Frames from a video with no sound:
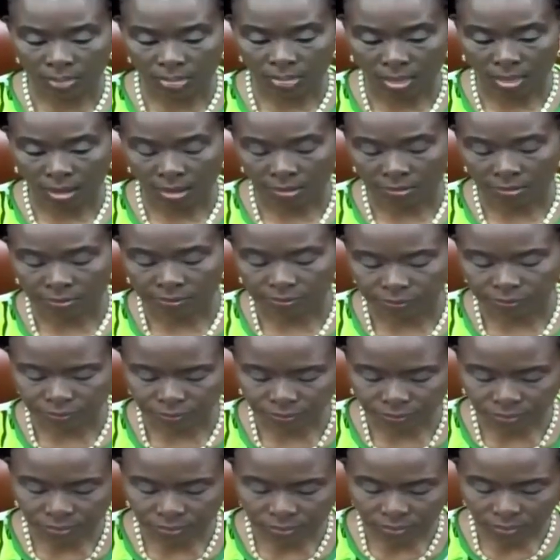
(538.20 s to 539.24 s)
au Congo
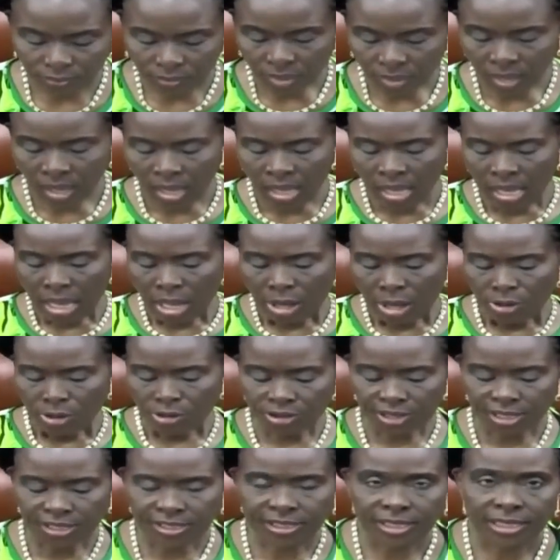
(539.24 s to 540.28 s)
FOGEC,
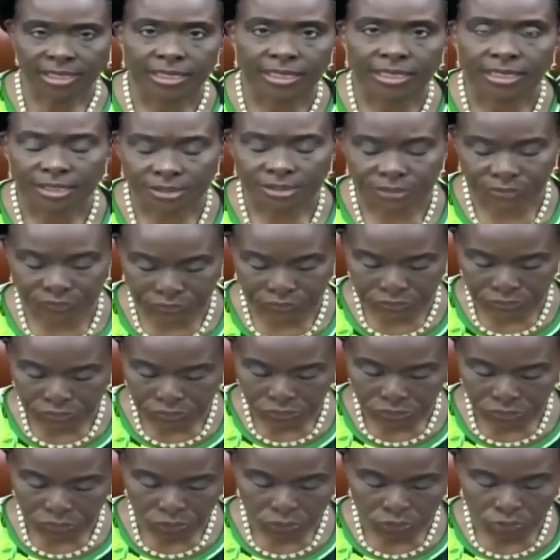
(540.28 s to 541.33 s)
l'Agence nationale de
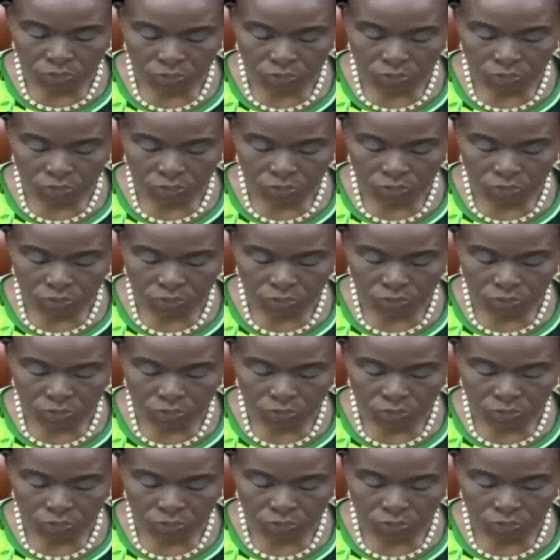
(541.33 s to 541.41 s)
développement de